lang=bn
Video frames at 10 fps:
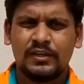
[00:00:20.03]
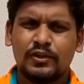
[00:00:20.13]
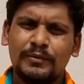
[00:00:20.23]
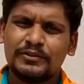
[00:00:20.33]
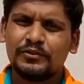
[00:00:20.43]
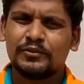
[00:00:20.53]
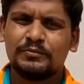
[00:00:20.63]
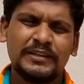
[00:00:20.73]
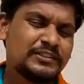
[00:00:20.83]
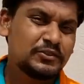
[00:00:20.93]
তবে চলুন
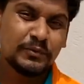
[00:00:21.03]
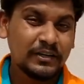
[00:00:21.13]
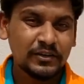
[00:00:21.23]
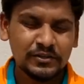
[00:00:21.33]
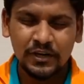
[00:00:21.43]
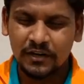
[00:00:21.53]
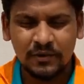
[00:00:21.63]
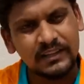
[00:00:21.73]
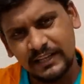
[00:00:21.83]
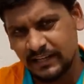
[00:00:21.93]
বেশি সময় নষ্ট না
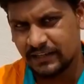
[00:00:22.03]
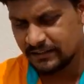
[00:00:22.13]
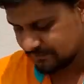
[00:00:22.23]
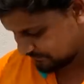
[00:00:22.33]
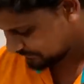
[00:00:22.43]
করে দেখে নিন